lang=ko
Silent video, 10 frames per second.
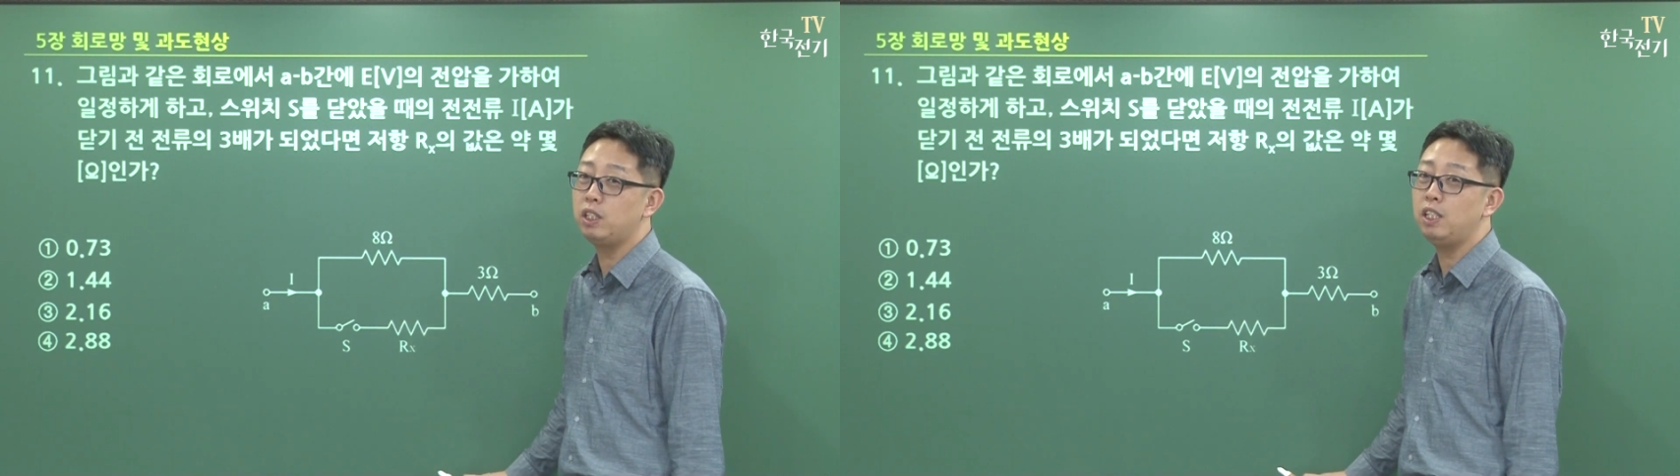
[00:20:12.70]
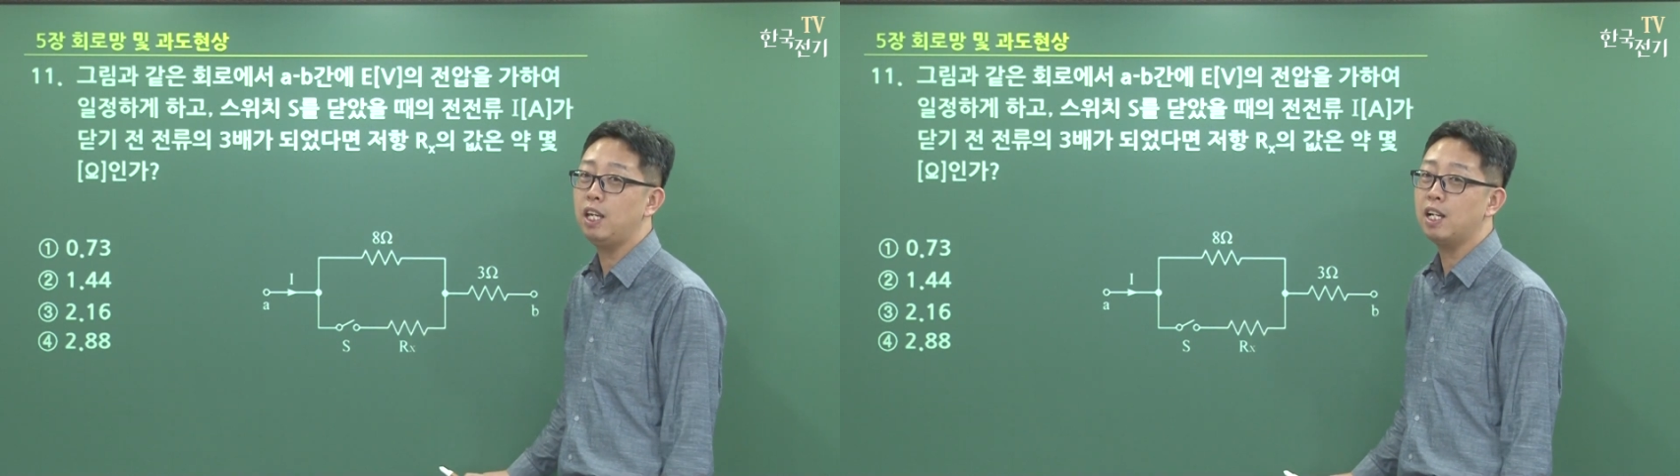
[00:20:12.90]

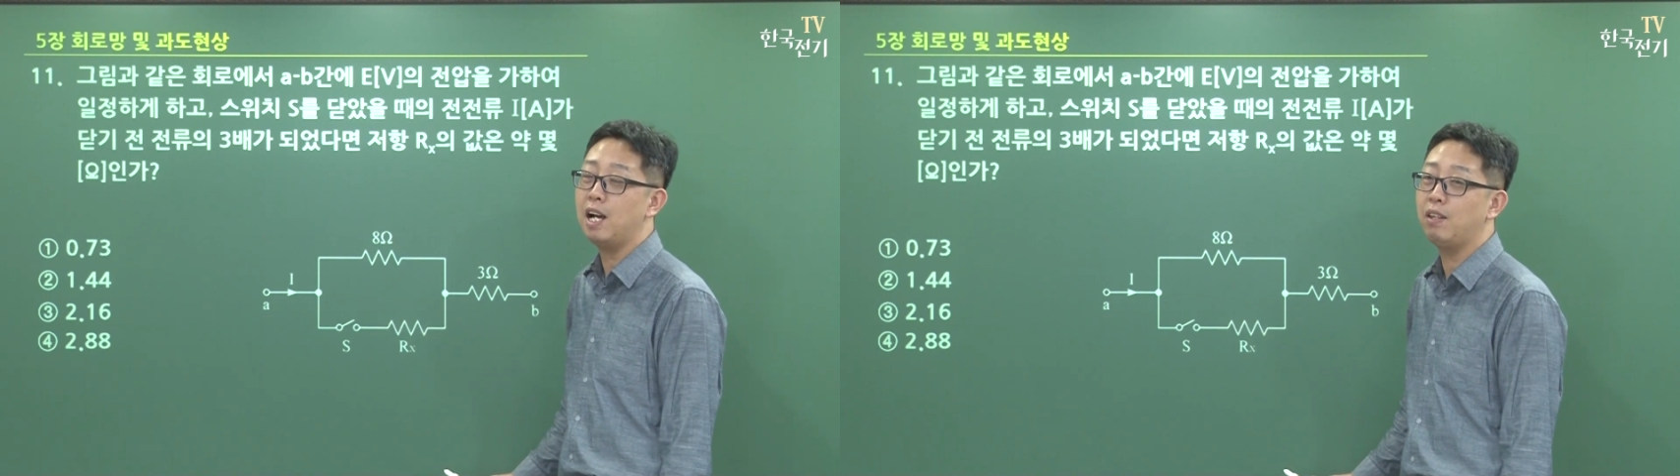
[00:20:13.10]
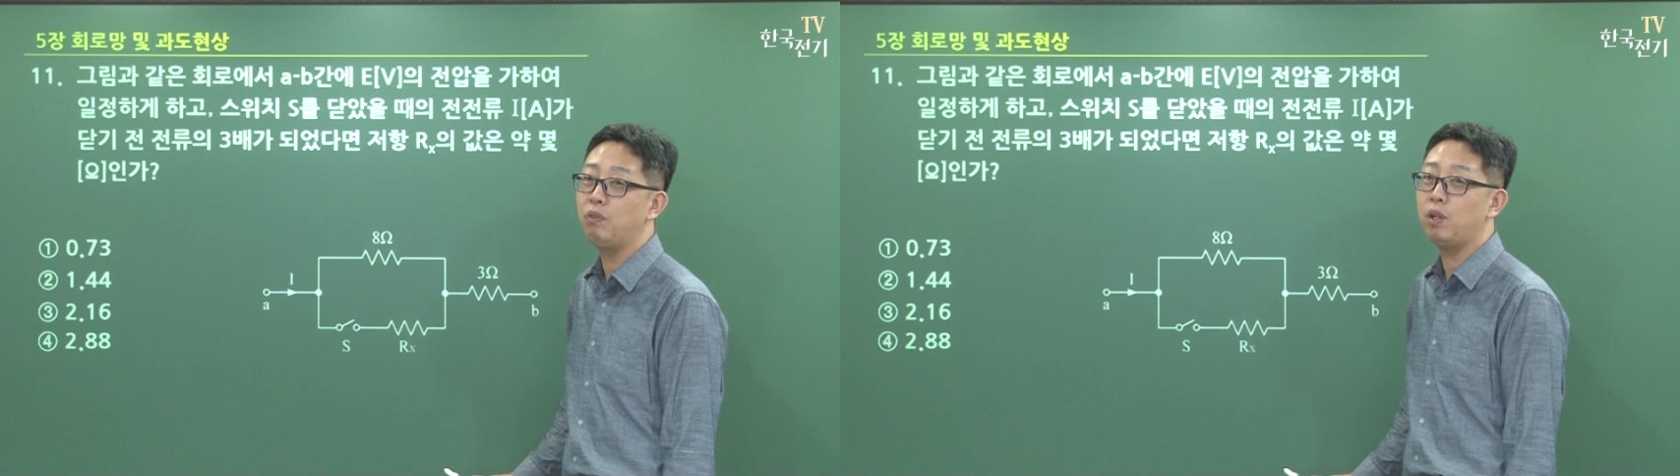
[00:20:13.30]

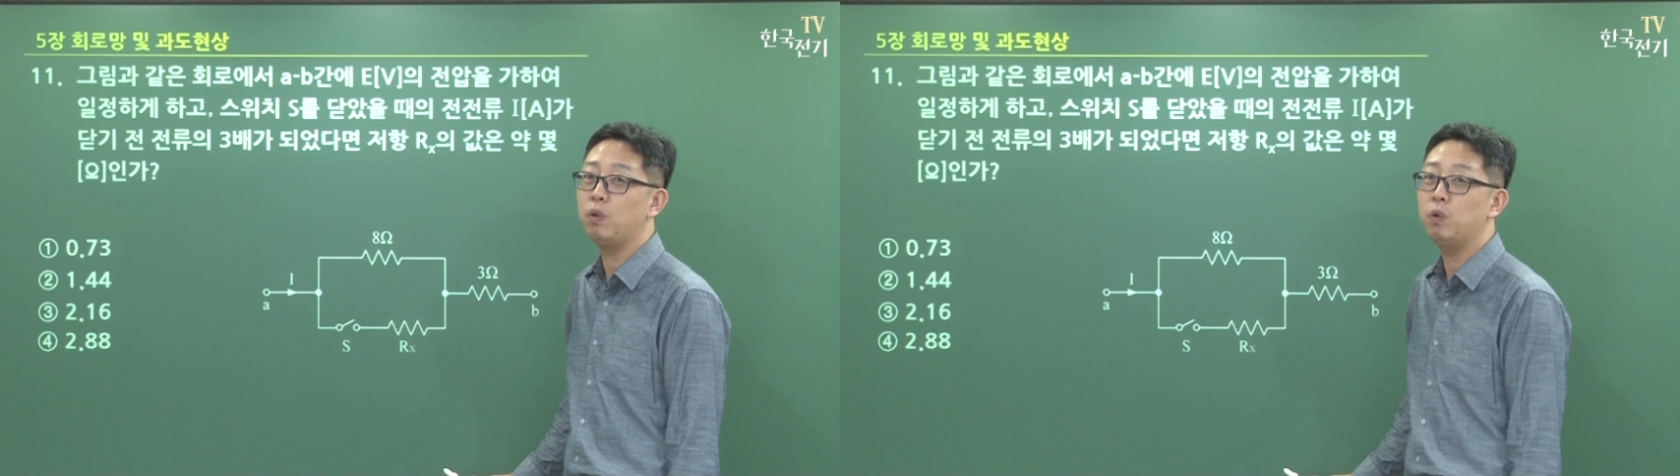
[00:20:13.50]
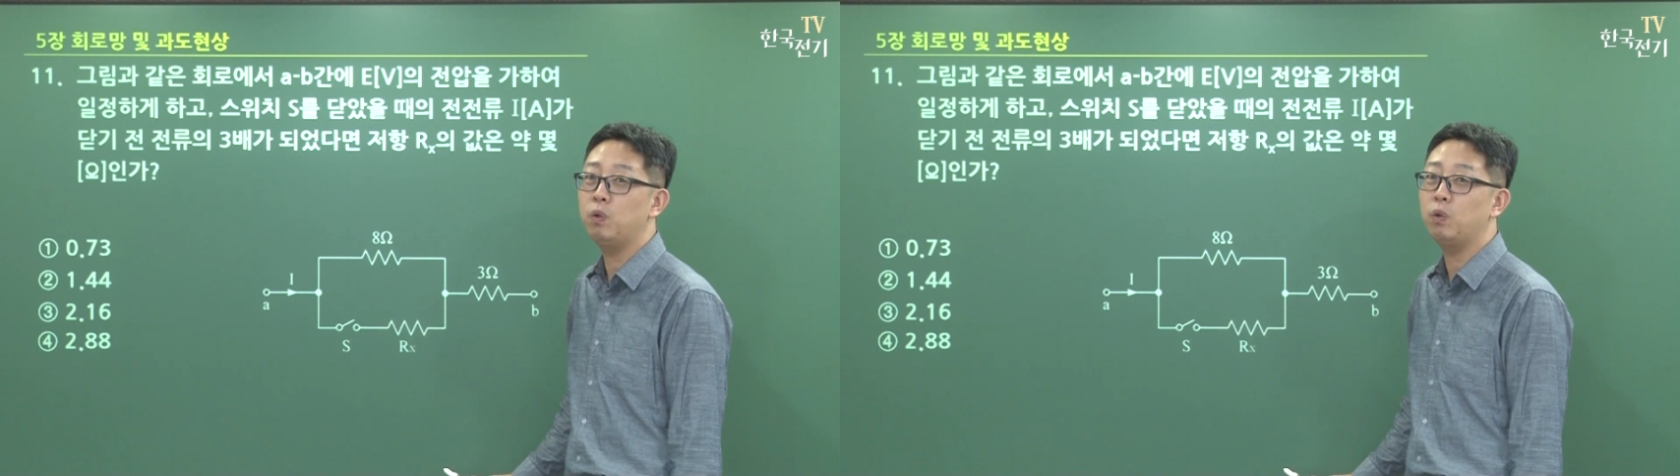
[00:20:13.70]
이해가 안
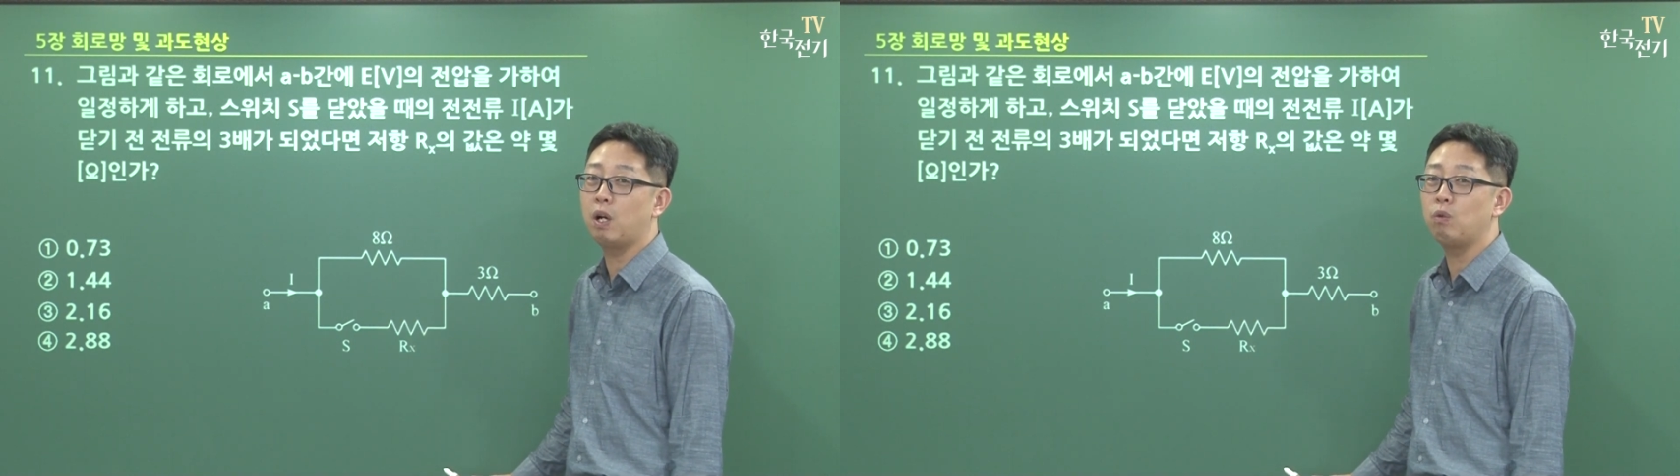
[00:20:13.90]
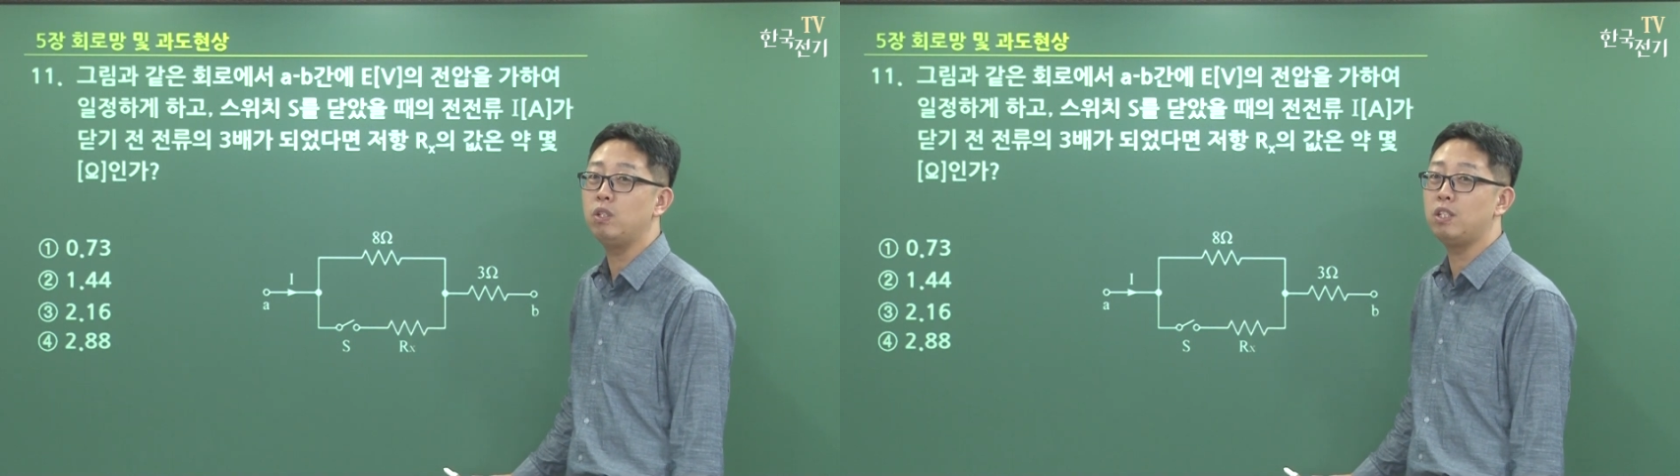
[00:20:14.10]
돼요
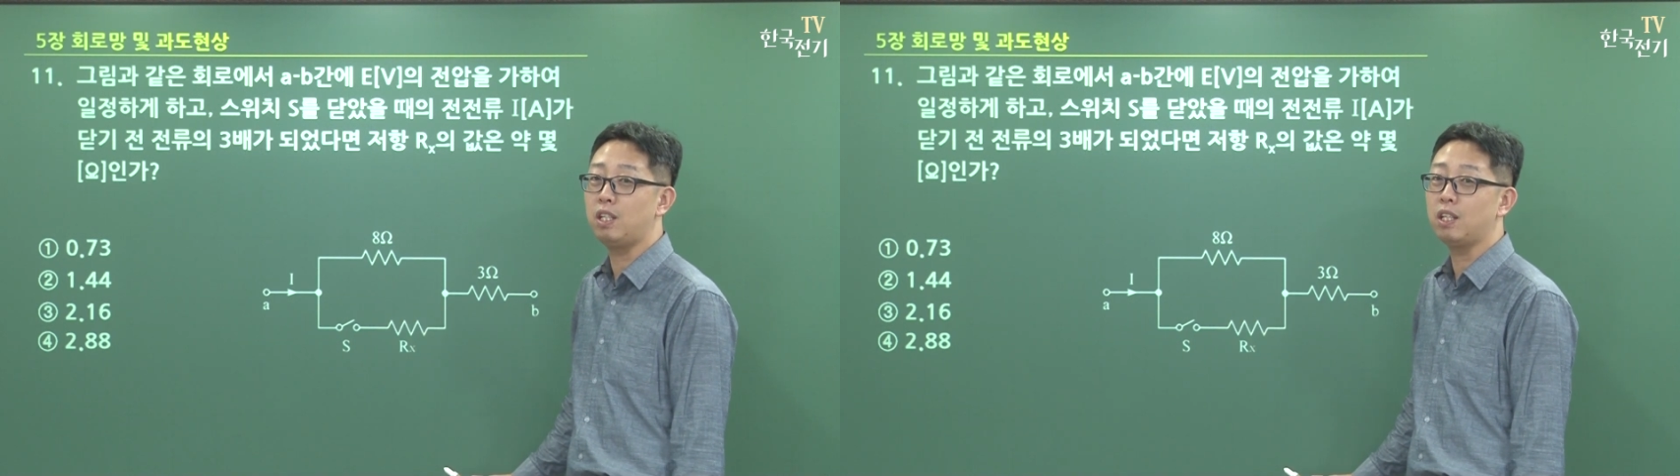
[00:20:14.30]
라고 이제